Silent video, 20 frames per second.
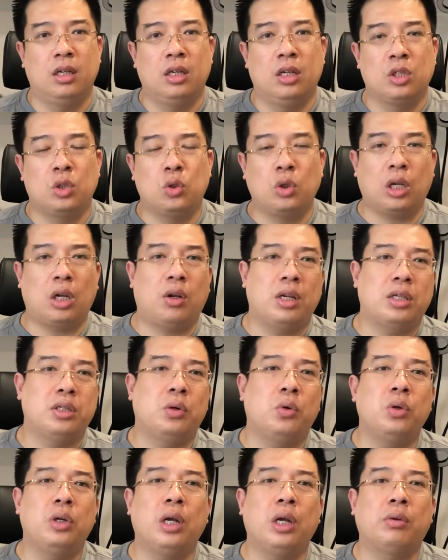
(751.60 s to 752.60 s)
Chúng ta nói là gì?
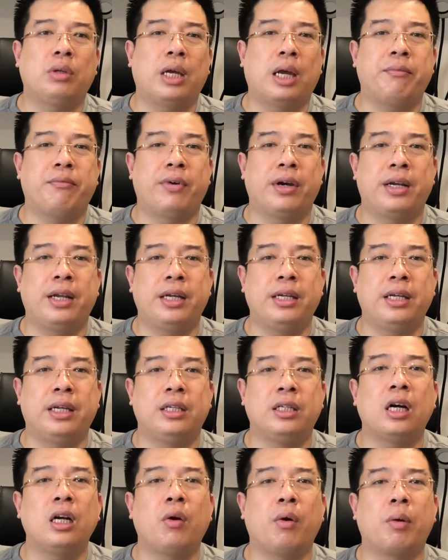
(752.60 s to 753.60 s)
Ôi nếu thế em về đây
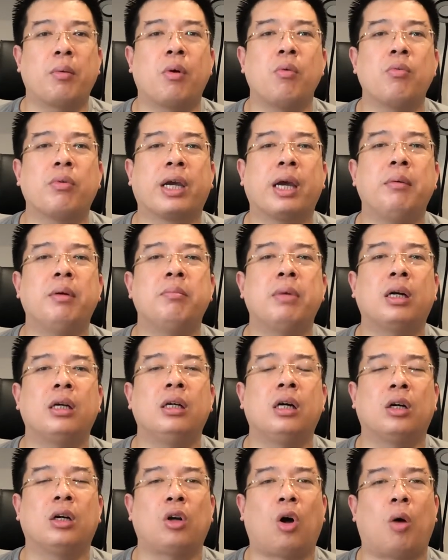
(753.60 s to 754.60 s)
nhỡ đâu em không kiếm được mức
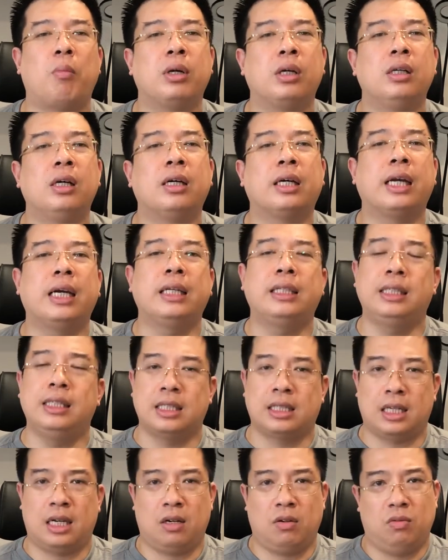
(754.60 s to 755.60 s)
lương nọ, mức lương kia thì
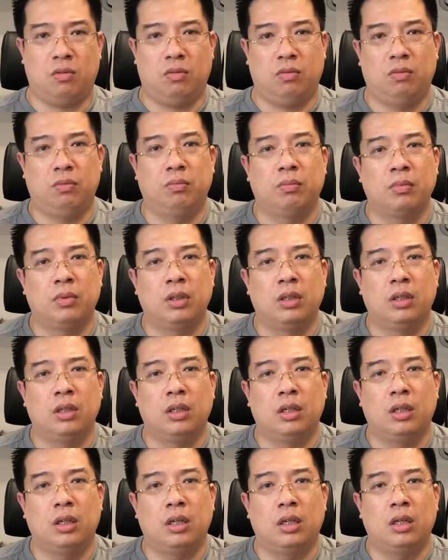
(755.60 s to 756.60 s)
sao?
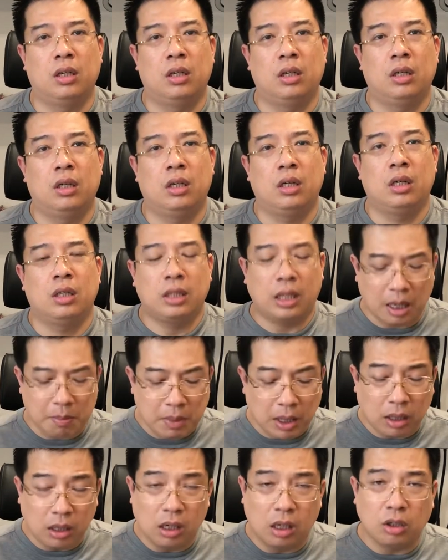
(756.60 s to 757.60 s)
Thế cái
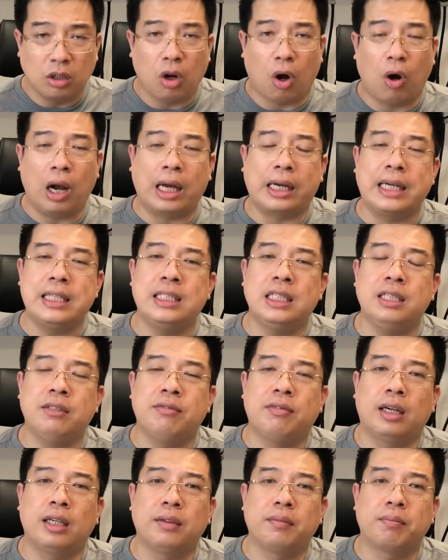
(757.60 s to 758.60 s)
mức lương đó là cái gì
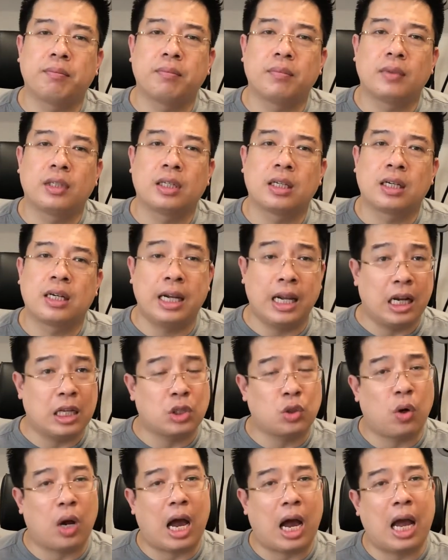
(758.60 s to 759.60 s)
vậy? Cái đấy là
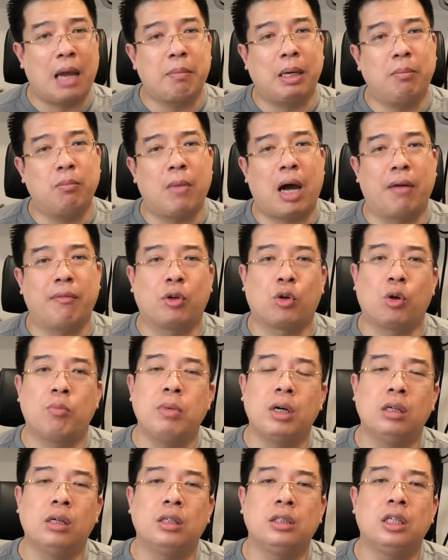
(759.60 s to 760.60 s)
do ai bắt bạn phải có mức
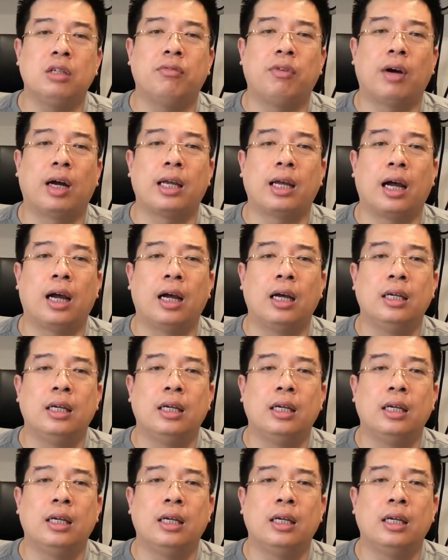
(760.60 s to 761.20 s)
lương như vậy ạ?